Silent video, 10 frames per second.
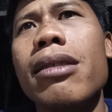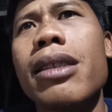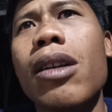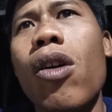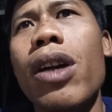
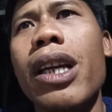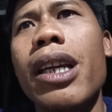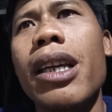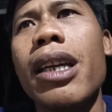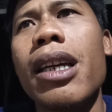si konin
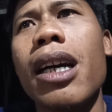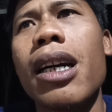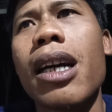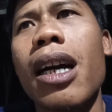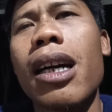ini enggak
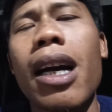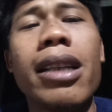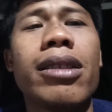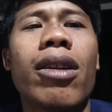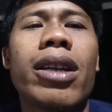enggak
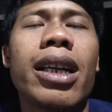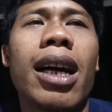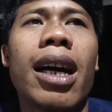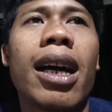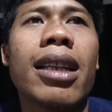gacor
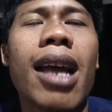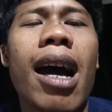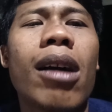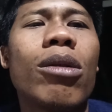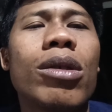dia agak
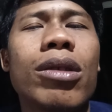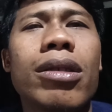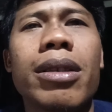takut